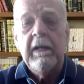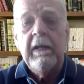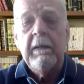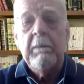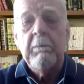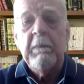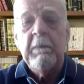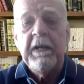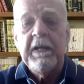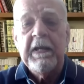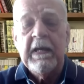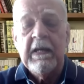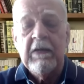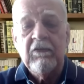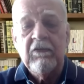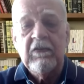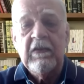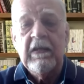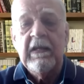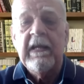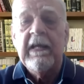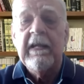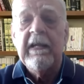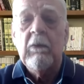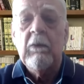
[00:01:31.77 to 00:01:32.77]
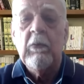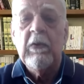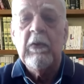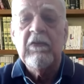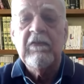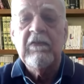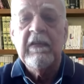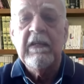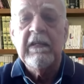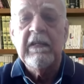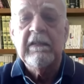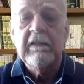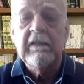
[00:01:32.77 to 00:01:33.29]
ما يحصل على
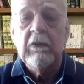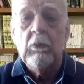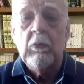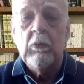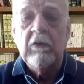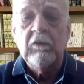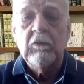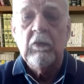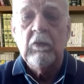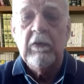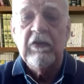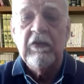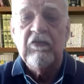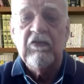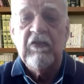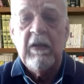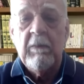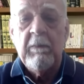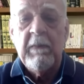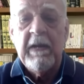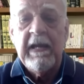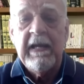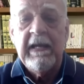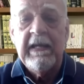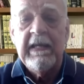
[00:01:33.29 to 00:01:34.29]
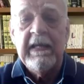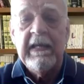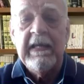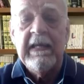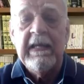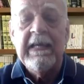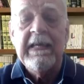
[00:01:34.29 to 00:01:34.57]
وسائل التواصل الاجتماعي